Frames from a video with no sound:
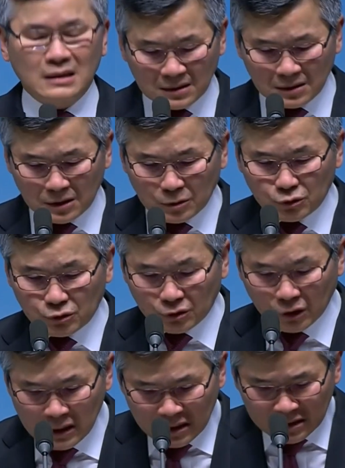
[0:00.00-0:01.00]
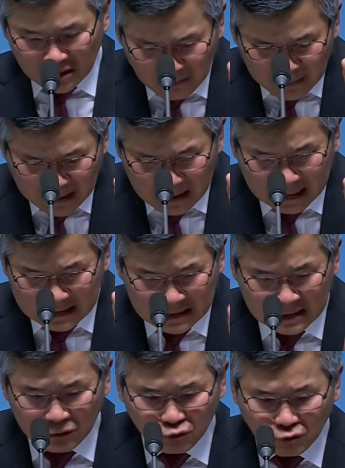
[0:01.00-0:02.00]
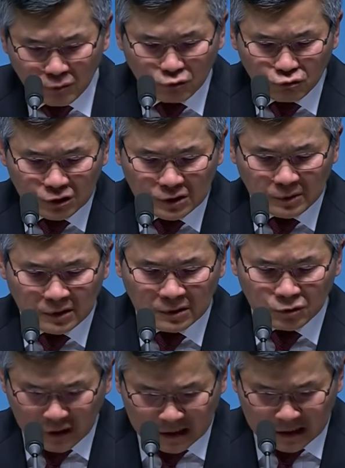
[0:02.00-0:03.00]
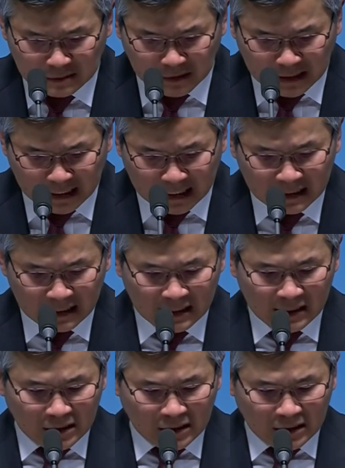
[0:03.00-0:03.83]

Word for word: 그래서 여러분, 정말 같이 꿈을 꾸시면 좋겠습니다.